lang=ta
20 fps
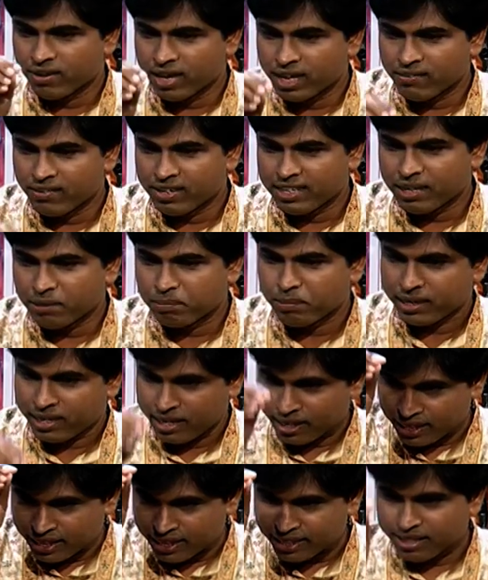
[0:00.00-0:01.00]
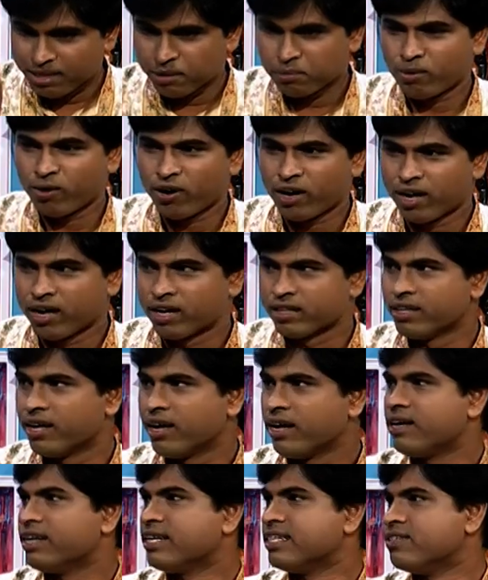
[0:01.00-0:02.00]
விளைவிக்கப்பட்ட எந்த பொருளாக
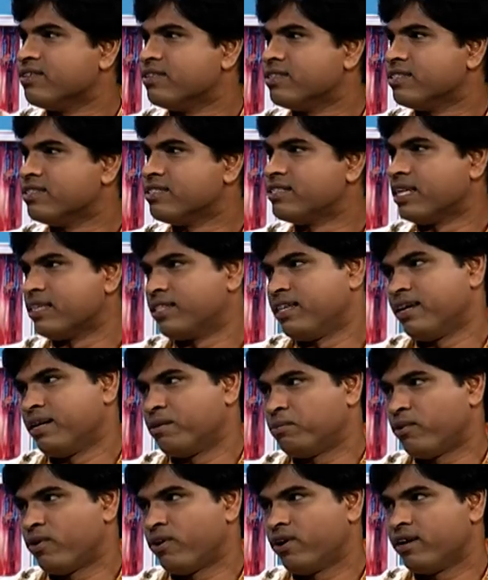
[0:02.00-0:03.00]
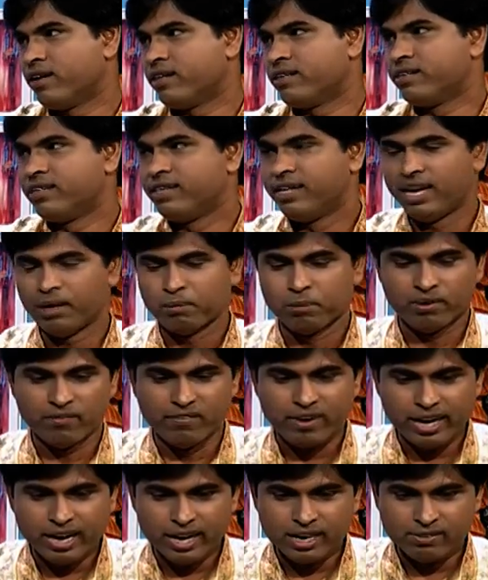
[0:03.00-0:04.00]
இருந்தாலும் அது வந்து சத்தான பொருள்கள் நம்ம
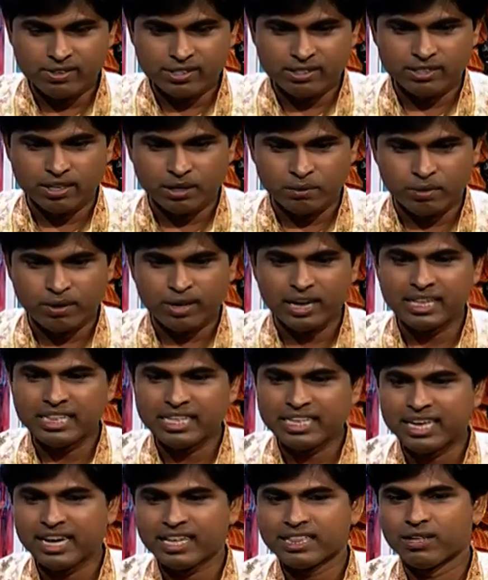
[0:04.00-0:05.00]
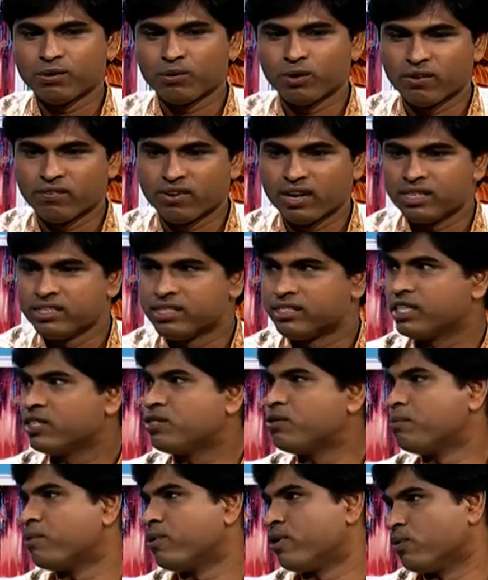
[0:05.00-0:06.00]
வேக வச்சோம் அப்படின்னா அது இறந்த உணவுகள் இது
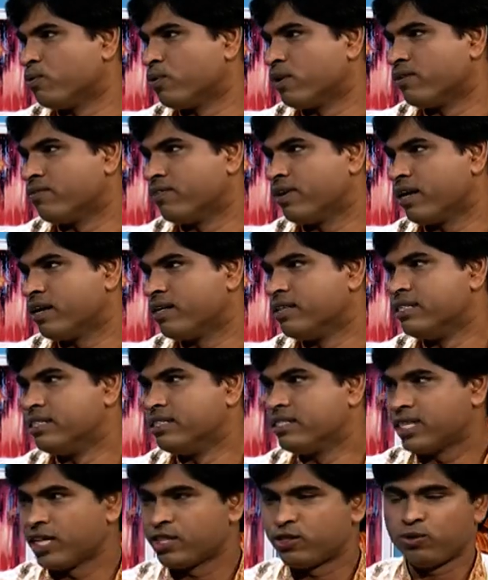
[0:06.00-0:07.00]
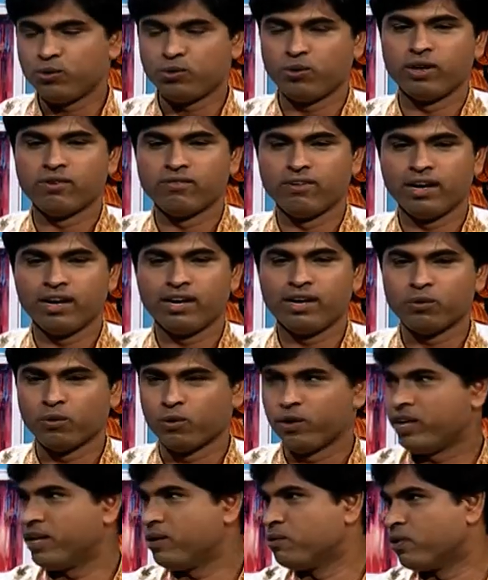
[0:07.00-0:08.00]
செத்துப்போன உணவுகள் சத்து உணவுகள்னால்
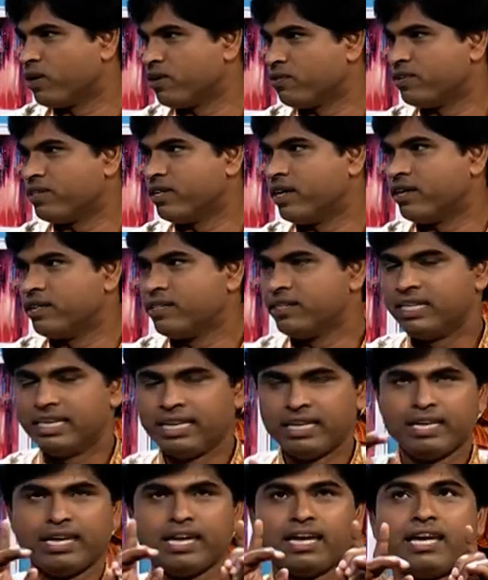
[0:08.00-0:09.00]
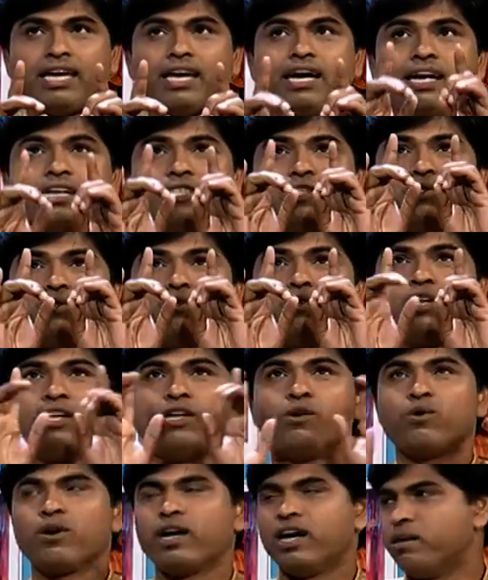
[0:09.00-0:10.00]
ஒரே உணவு தான் இயற்கையாக
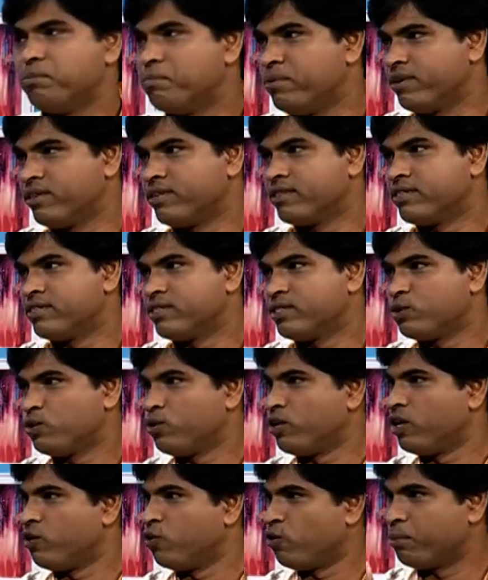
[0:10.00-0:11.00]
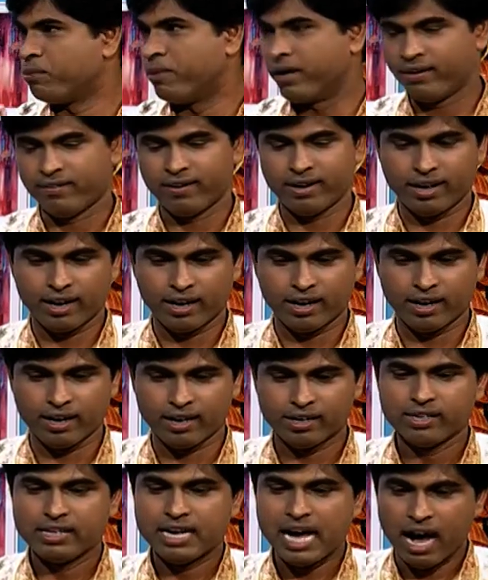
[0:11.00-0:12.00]
சூரியன் ஒரு அடுப்பு இருக்குது சூரியன் ஒரு பகவான் இருக்கார்
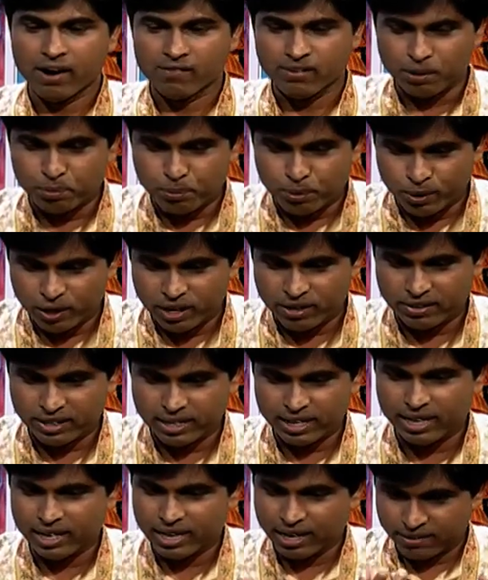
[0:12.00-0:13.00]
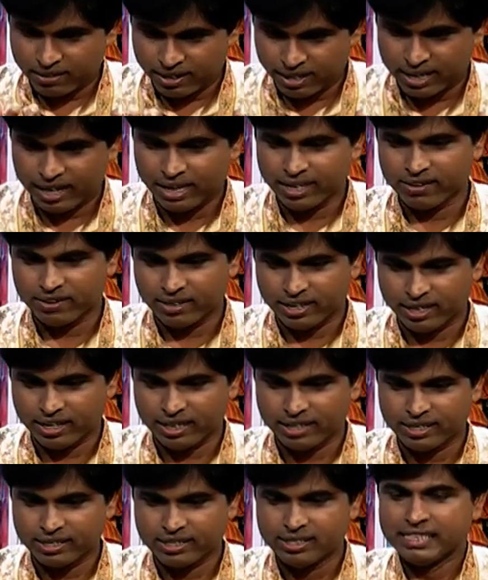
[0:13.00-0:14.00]
அவர் பூக்க வைக்கிறார் அவர் காய
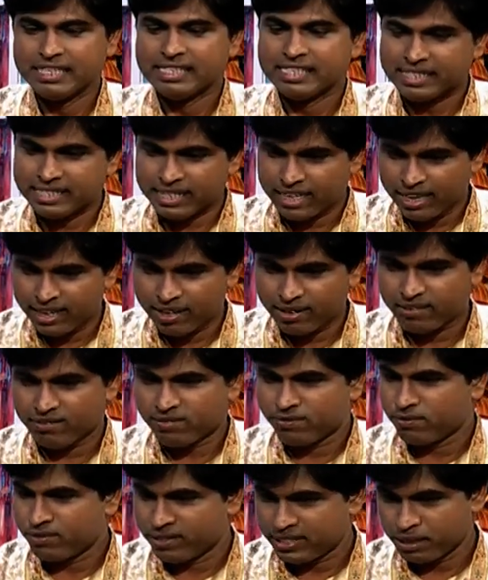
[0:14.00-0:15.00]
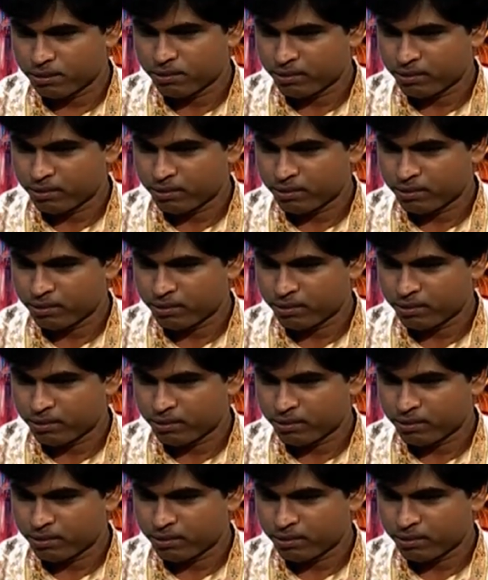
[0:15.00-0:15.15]
வைக்கிறார் சில விஷய